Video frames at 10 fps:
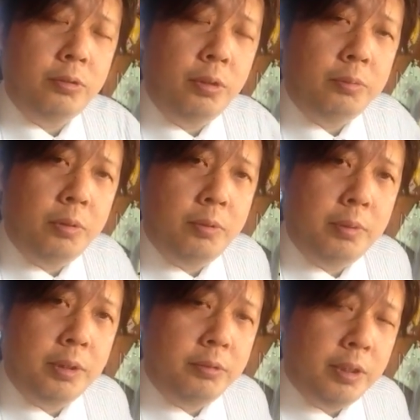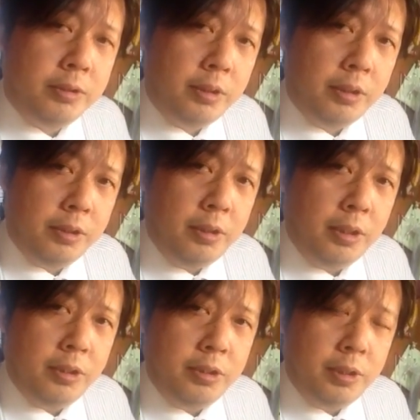それもまた湯川さん
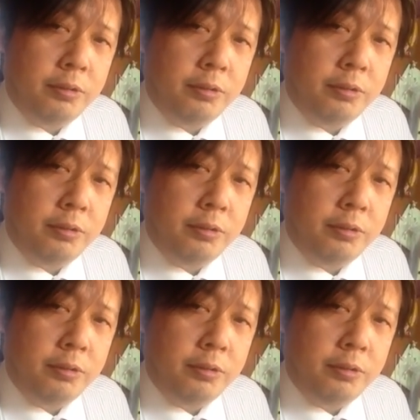だけ違